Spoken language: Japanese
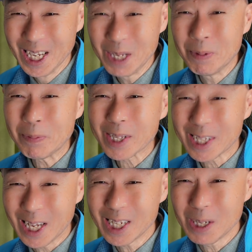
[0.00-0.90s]
今ま
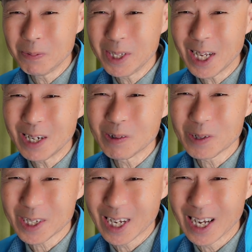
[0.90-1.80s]
でね、きびだんご
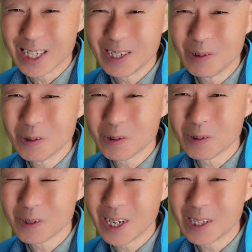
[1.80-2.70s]
しか日本
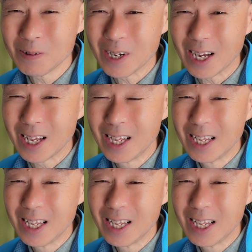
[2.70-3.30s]
国内では